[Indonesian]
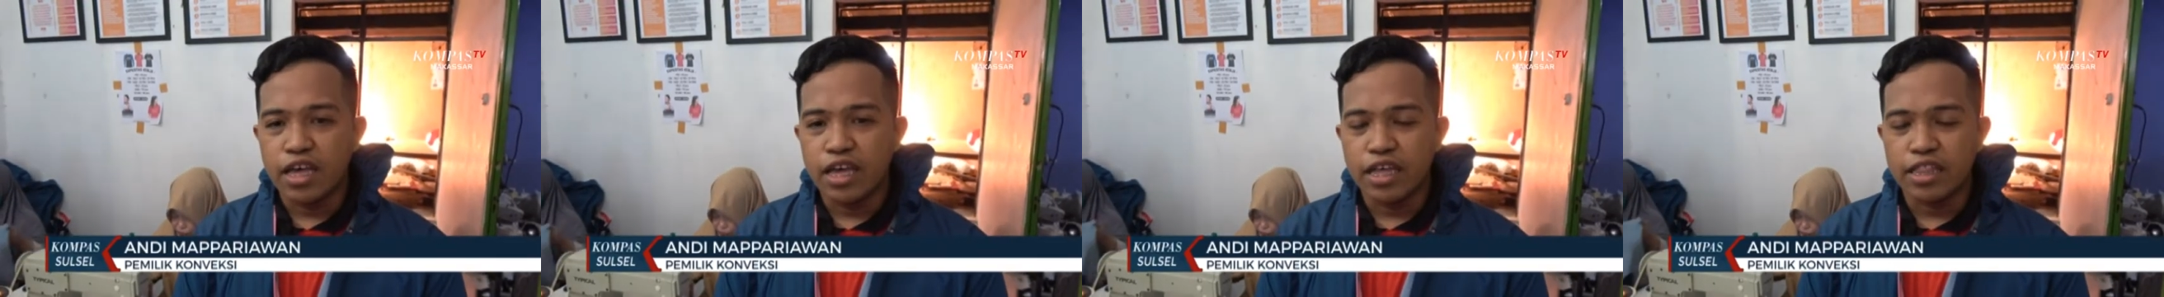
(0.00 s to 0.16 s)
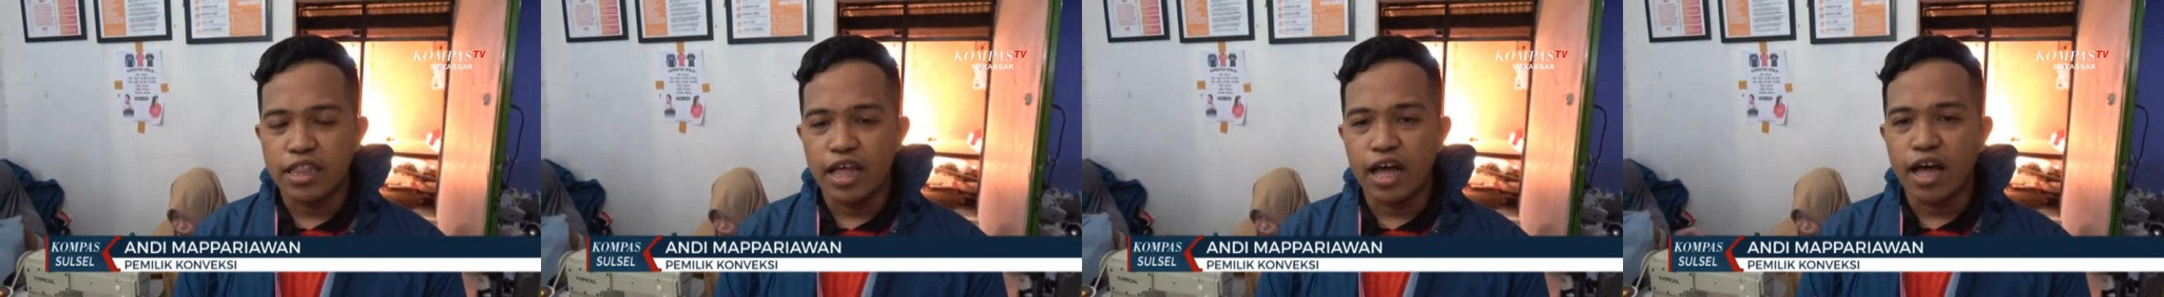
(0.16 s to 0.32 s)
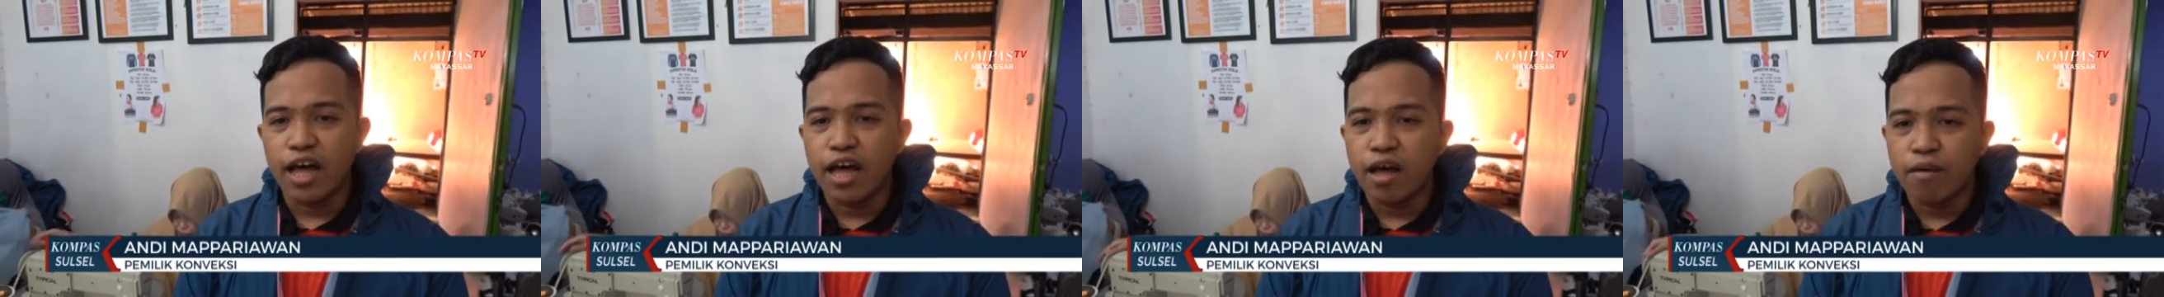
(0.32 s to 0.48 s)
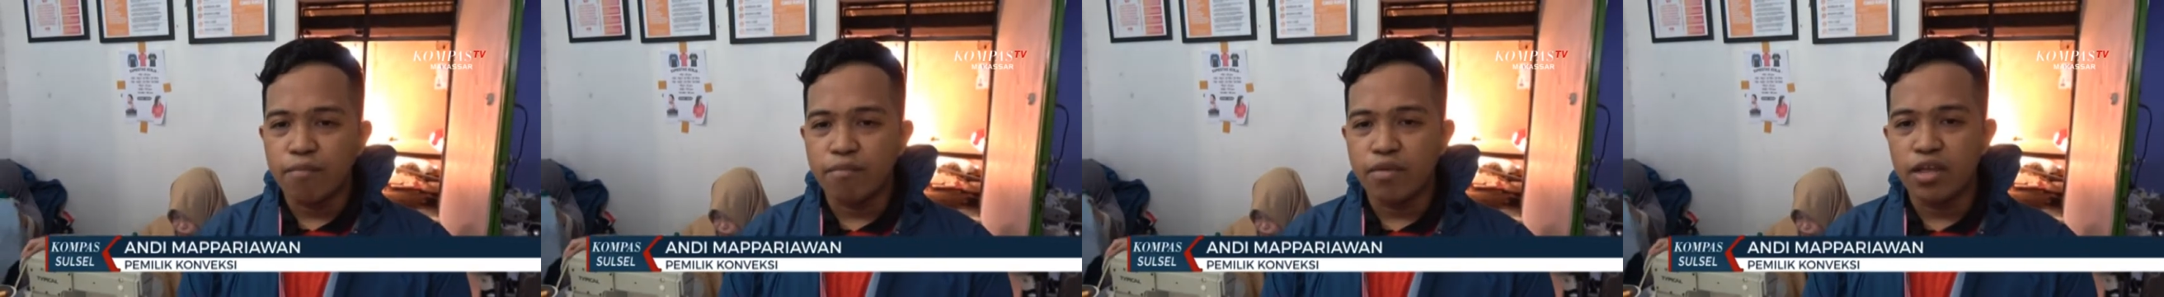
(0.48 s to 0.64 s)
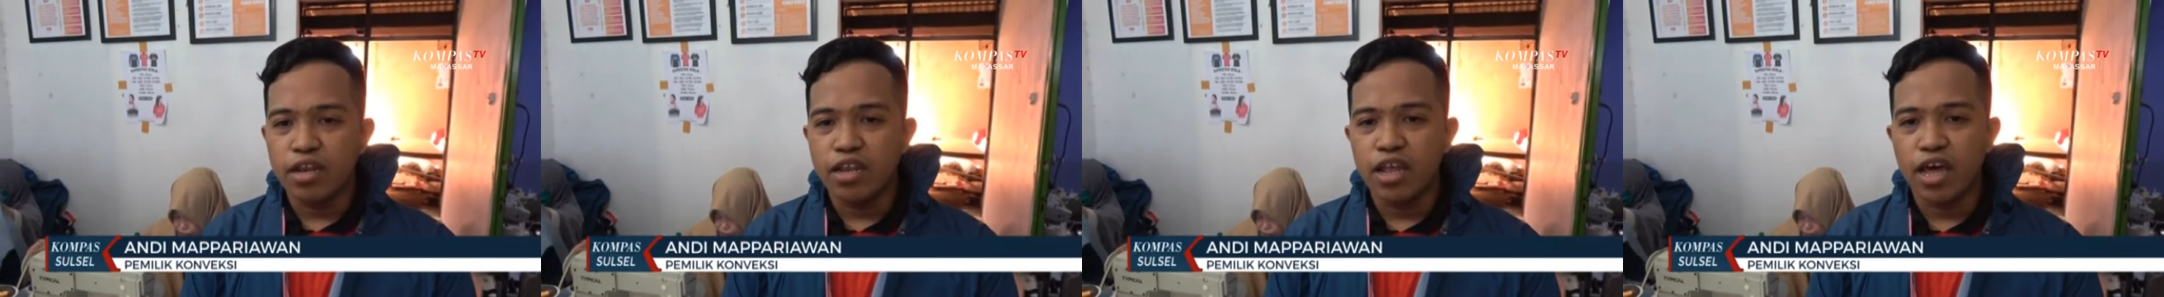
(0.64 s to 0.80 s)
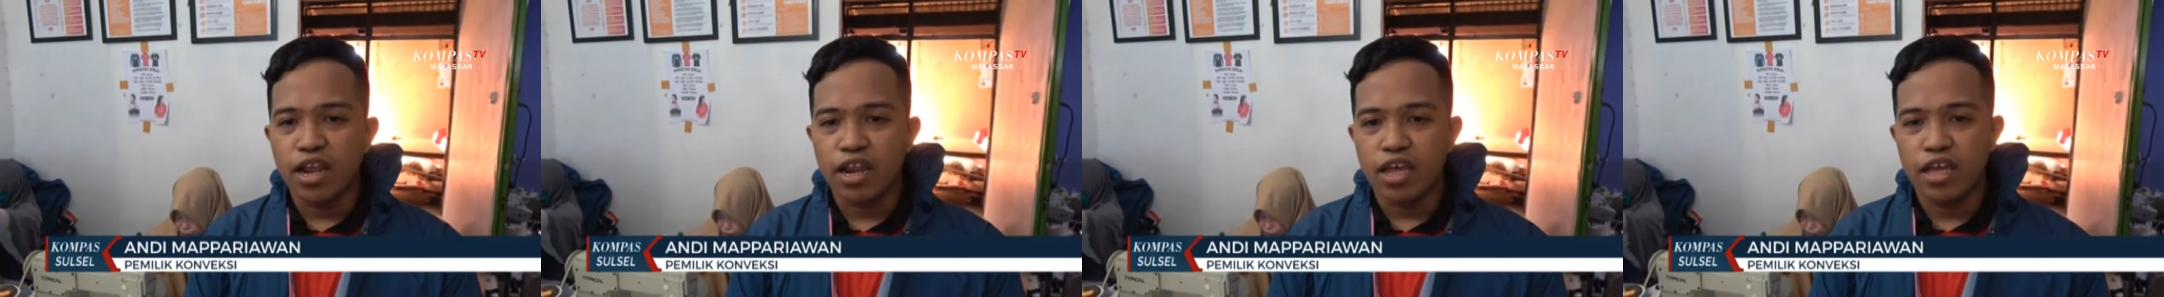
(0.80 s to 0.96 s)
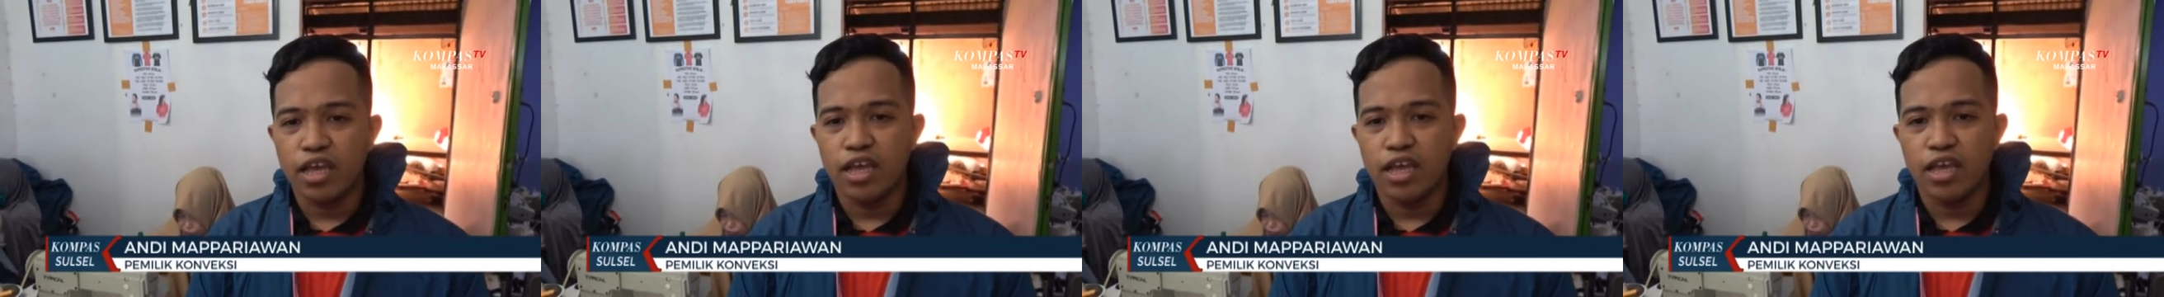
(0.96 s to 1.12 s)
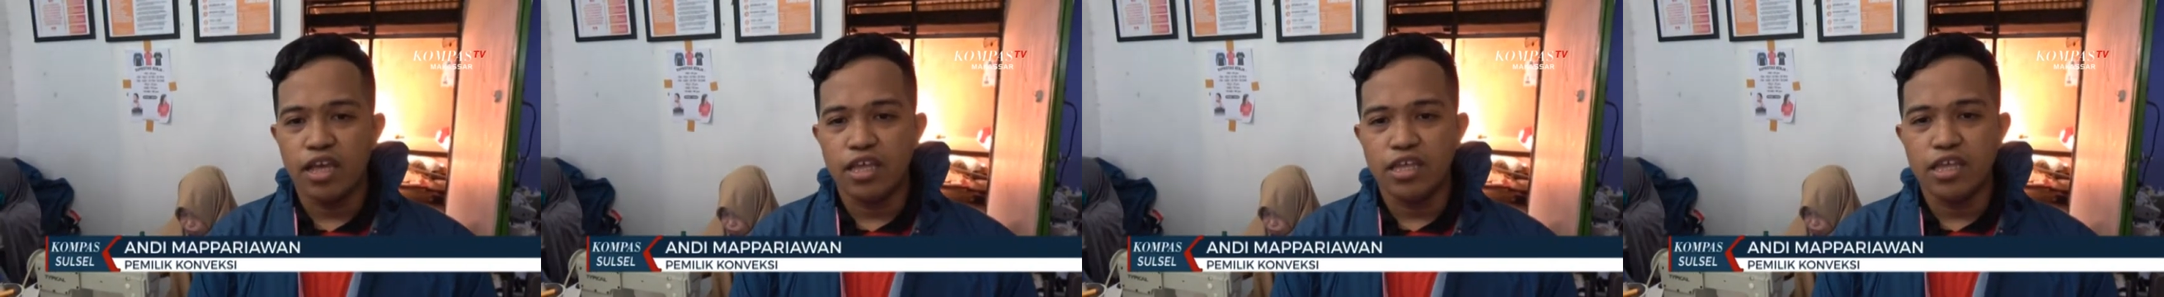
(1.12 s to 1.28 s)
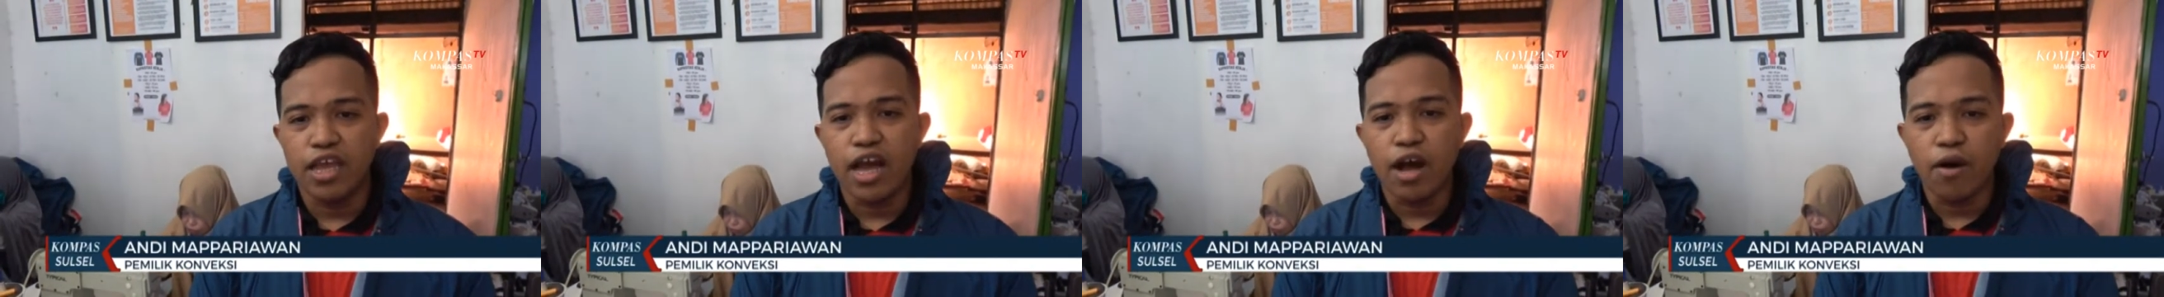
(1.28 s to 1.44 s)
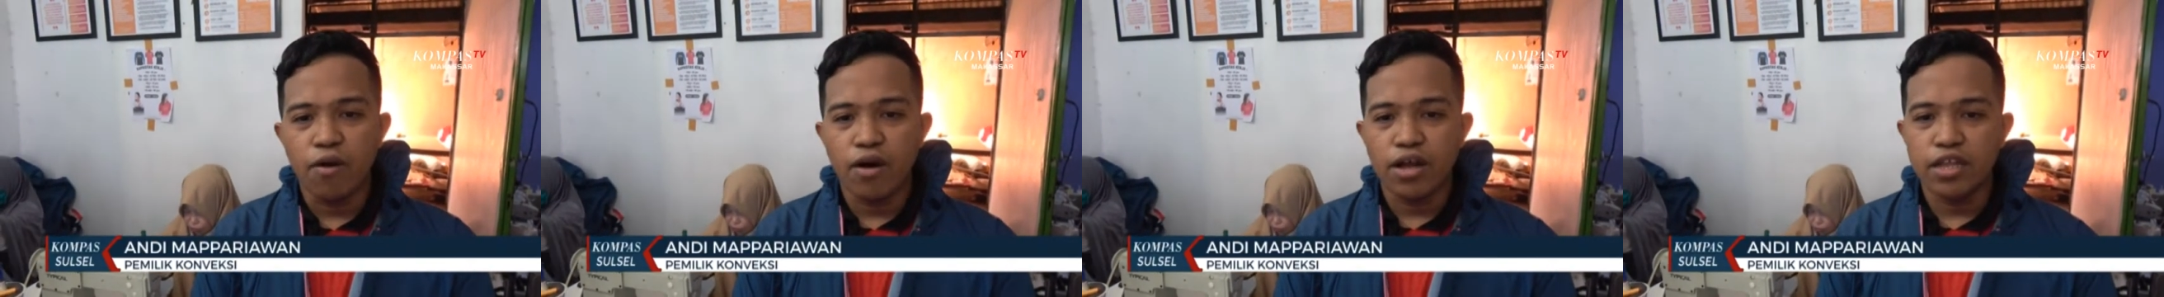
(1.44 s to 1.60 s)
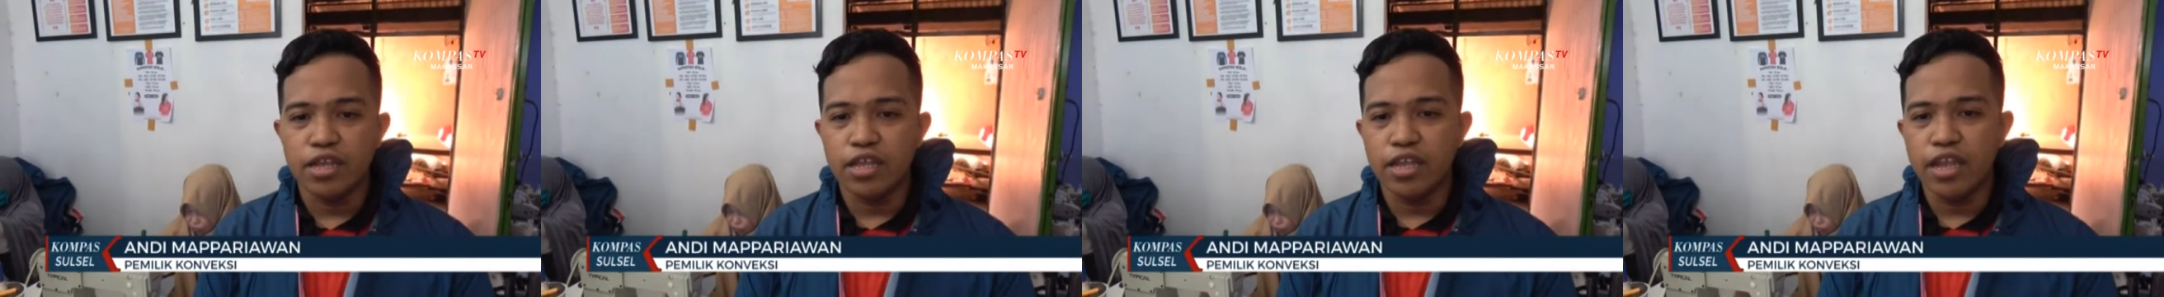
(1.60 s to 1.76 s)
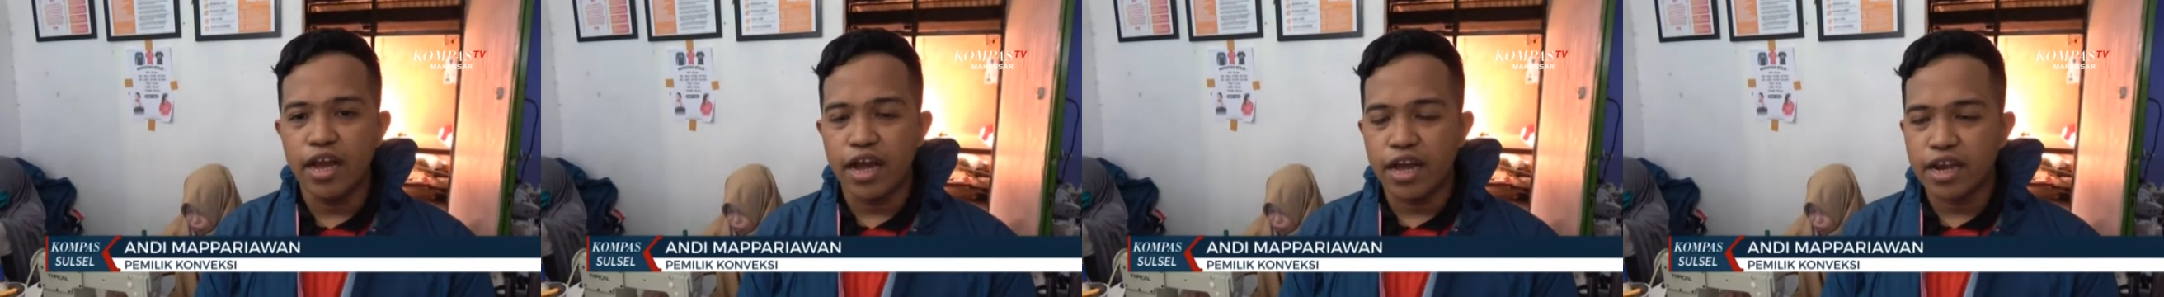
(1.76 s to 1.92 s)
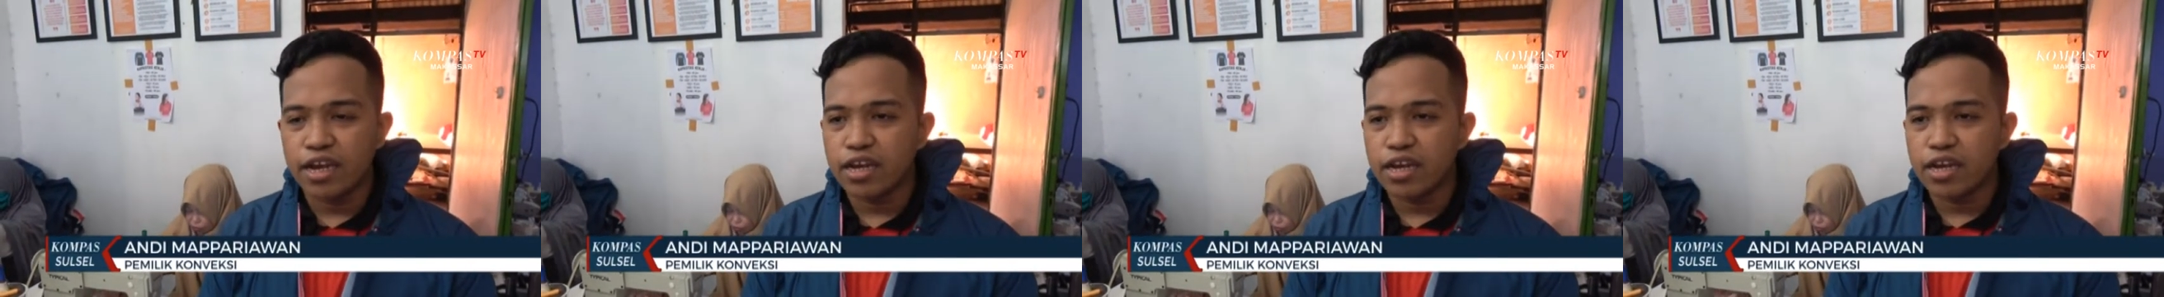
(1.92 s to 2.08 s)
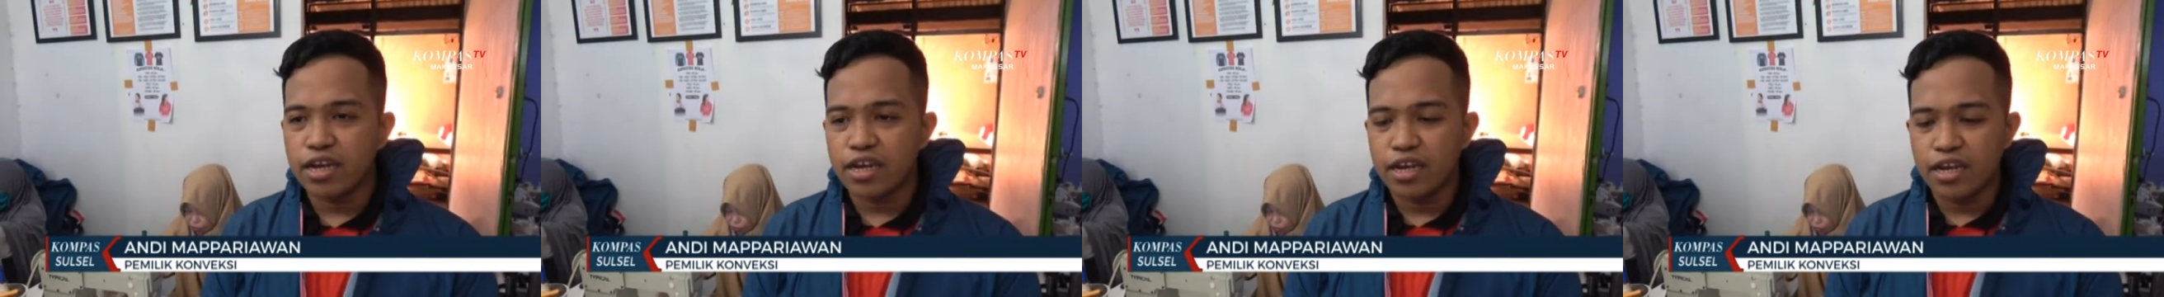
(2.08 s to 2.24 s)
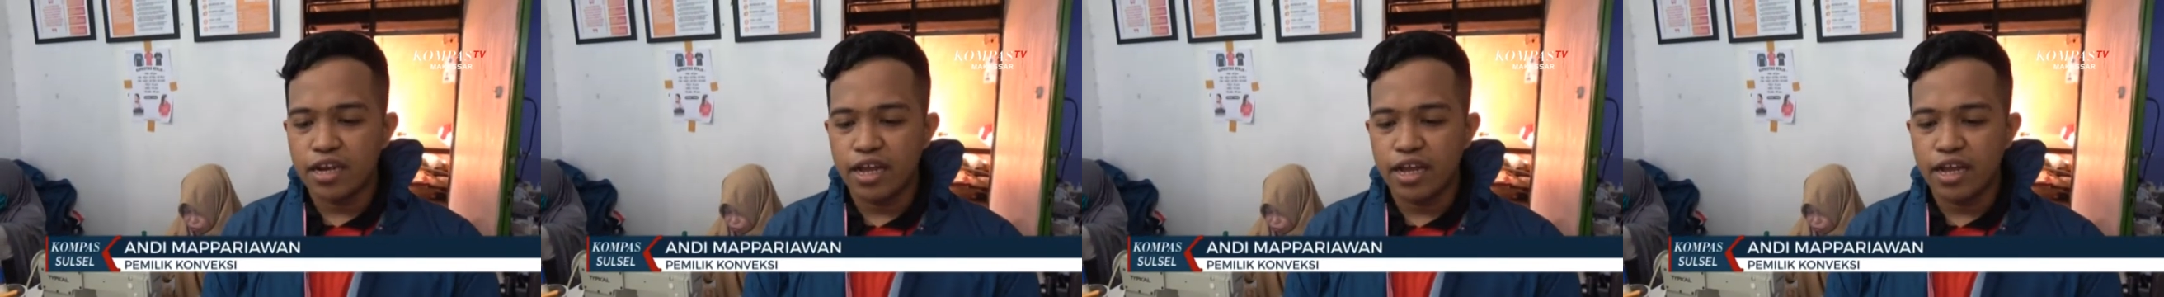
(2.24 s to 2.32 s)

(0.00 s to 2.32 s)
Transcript: kita ambil dari Jawa dengan